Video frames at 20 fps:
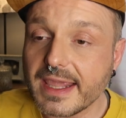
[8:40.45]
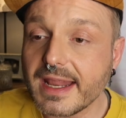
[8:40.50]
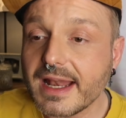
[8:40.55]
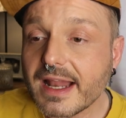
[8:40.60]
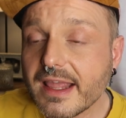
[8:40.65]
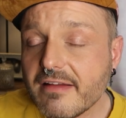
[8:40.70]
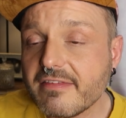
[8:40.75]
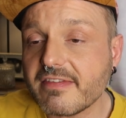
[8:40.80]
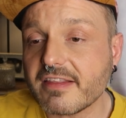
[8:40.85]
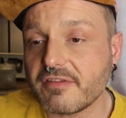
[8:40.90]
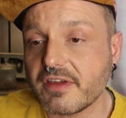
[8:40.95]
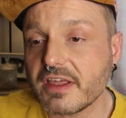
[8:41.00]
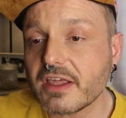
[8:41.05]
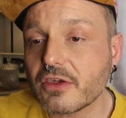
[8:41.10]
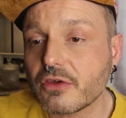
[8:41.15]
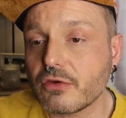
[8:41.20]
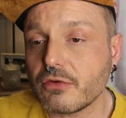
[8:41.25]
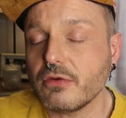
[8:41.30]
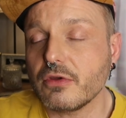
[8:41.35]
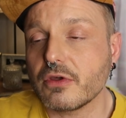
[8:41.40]
Et là, il
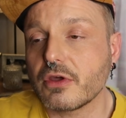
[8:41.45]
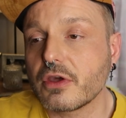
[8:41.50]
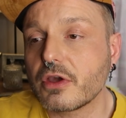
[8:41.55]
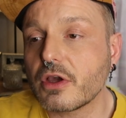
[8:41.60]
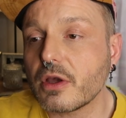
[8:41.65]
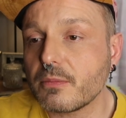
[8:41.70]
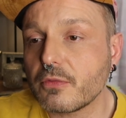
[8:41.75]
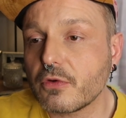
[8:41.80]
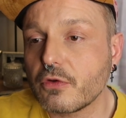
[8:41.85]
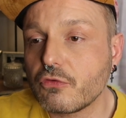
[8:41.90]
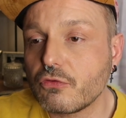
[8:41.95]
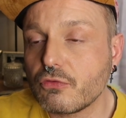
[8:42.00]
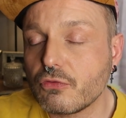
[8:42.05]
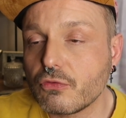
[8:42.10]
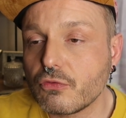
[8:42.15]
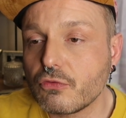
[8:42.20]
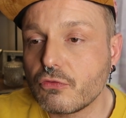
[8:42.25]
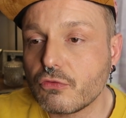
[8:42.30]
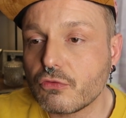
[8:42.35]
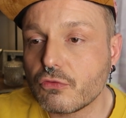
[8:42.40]
s'avère que, euh, comme
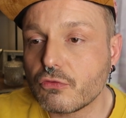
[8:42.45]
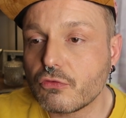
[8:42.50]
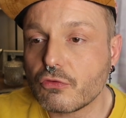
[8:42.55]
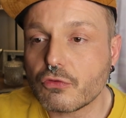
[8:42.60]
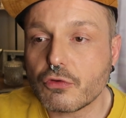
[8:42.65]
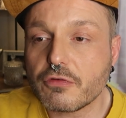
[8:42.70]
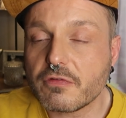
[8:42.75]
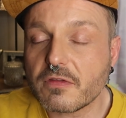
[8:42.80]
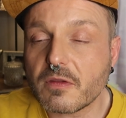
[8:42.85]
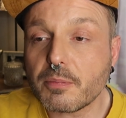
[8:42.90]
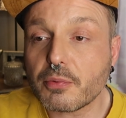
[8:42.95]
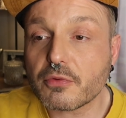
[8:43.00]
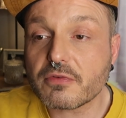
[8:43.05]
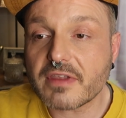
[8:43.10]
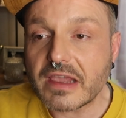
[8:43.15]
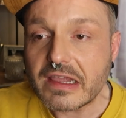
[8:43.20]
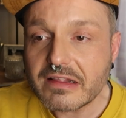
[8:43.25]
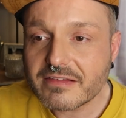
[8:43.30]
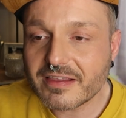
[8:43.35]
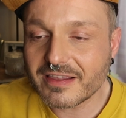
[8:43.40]
tu, le sais
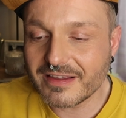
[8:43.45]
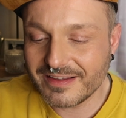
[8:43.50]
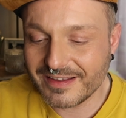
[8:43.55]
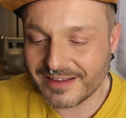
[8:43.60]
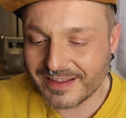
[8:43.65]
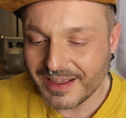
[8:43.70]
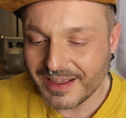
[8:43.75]
peut-être,